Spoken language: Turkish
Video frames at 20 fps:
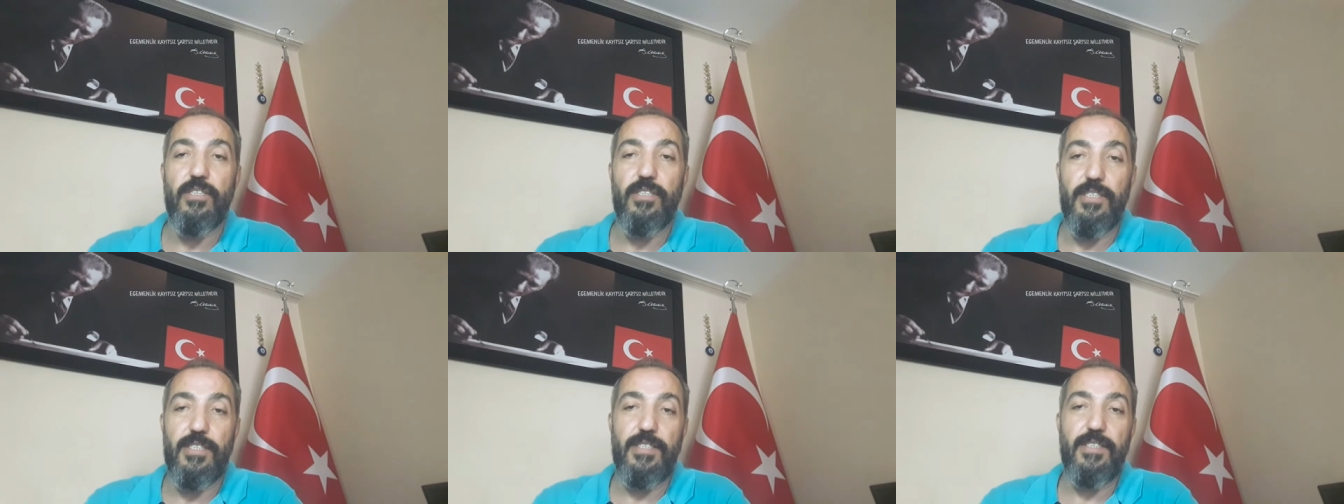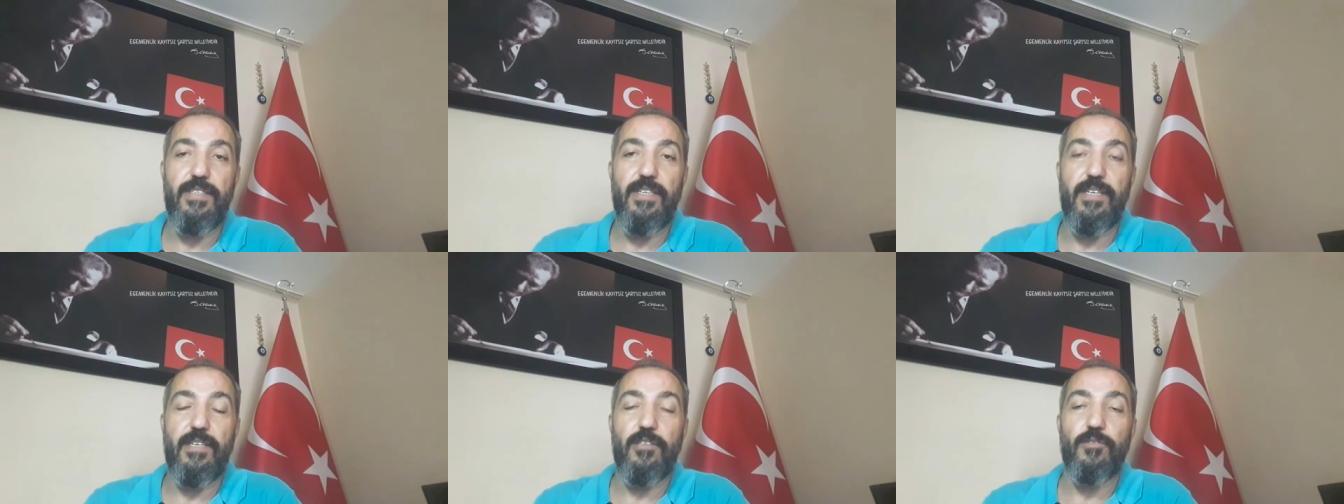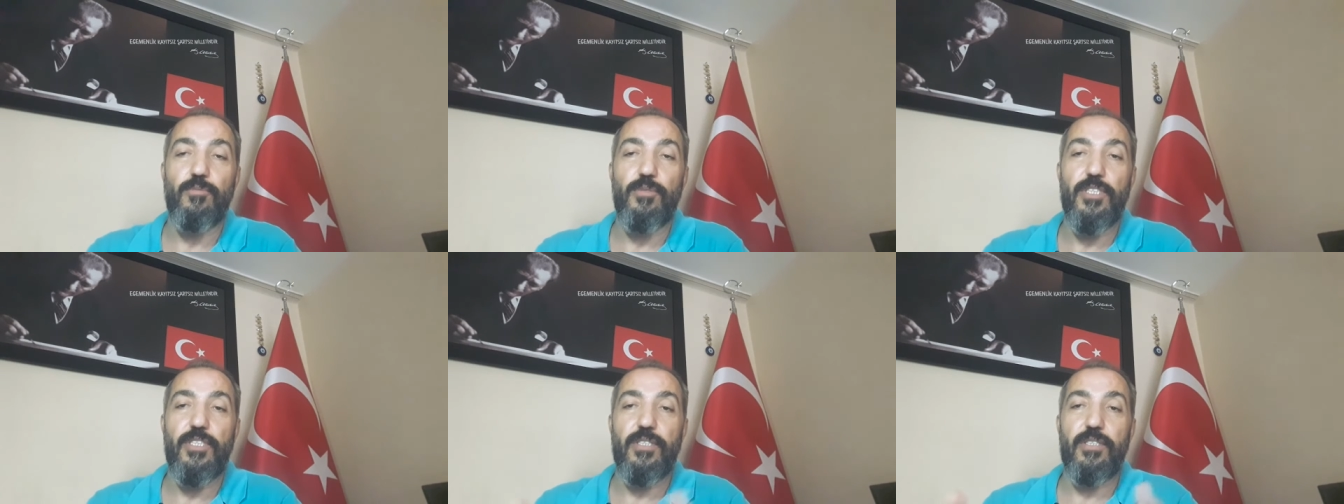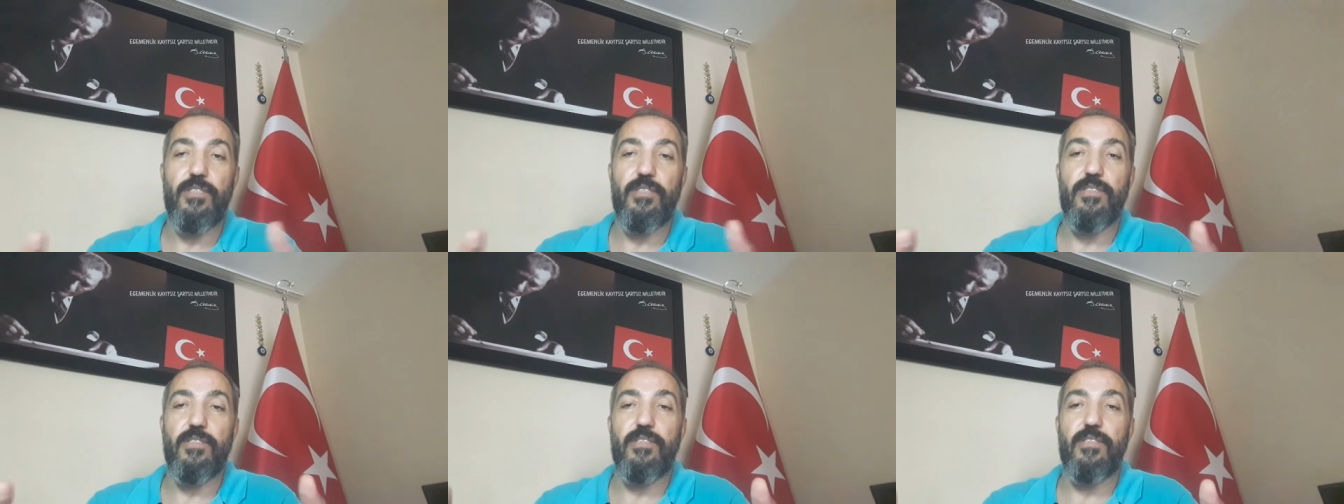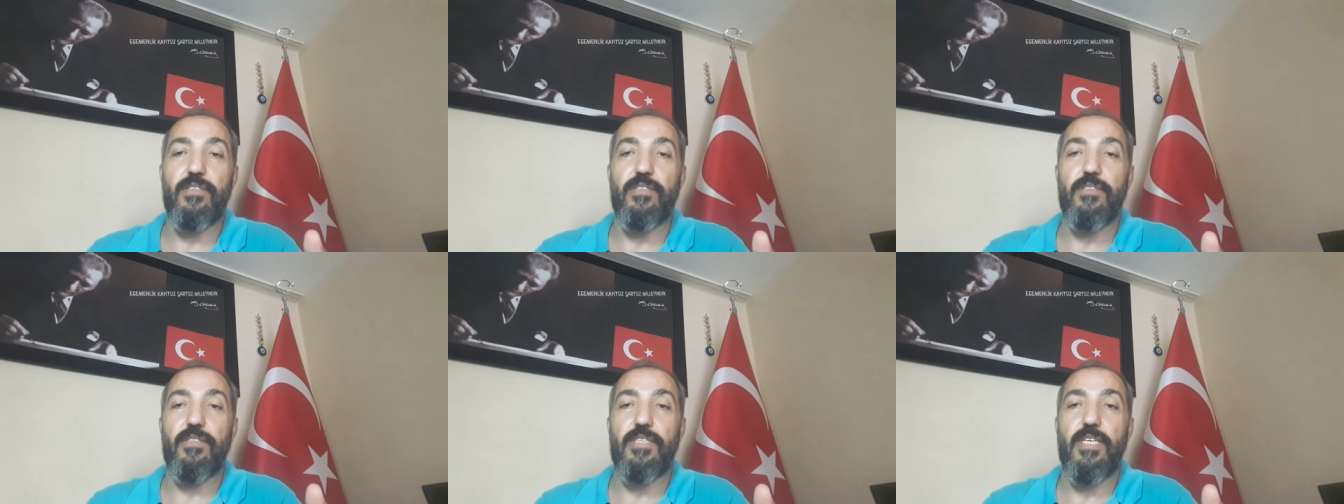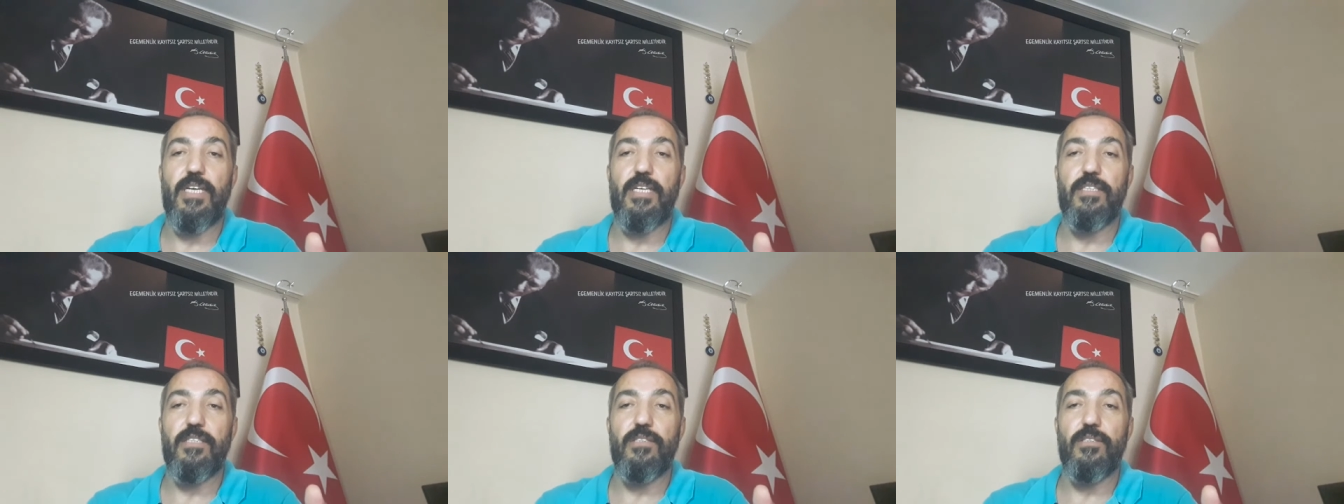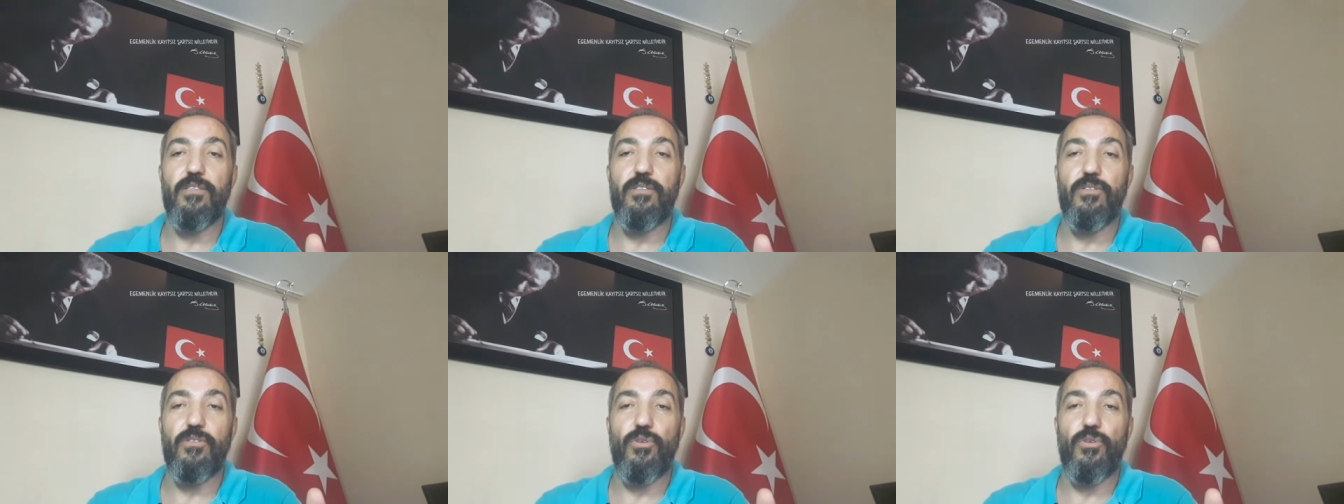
İyi de biz e, yani